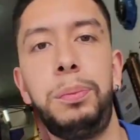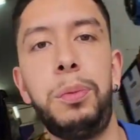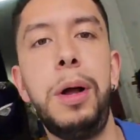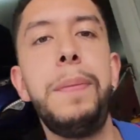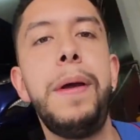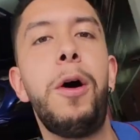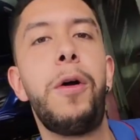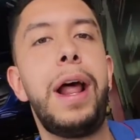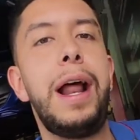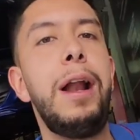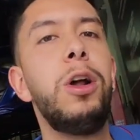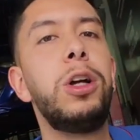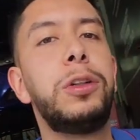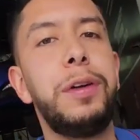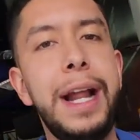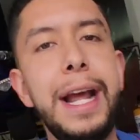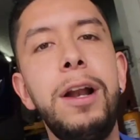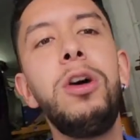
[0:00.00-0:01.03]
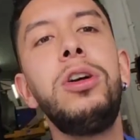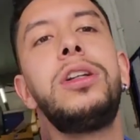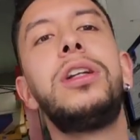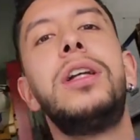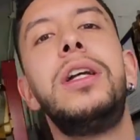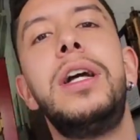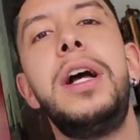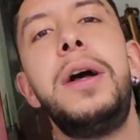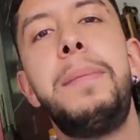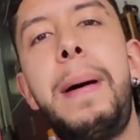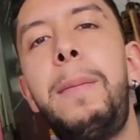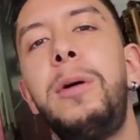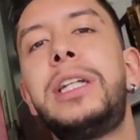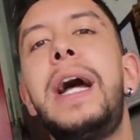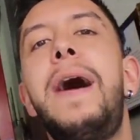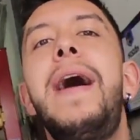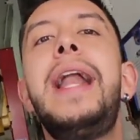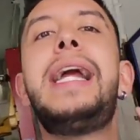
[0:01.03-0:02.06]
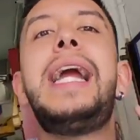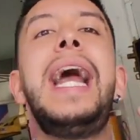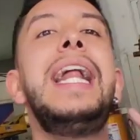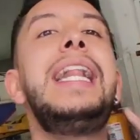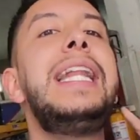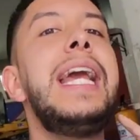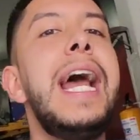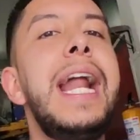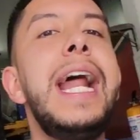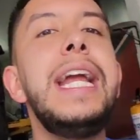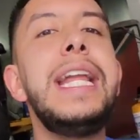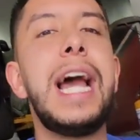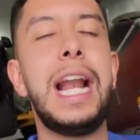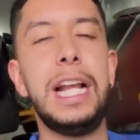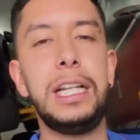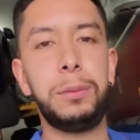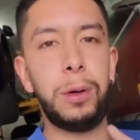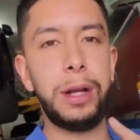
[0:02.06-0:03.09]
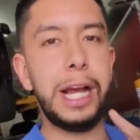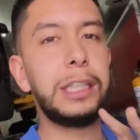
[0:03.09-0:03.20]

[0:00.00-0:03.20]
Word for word: pues mejorar los frenos. Vamos a ver qué tiene, ya les voy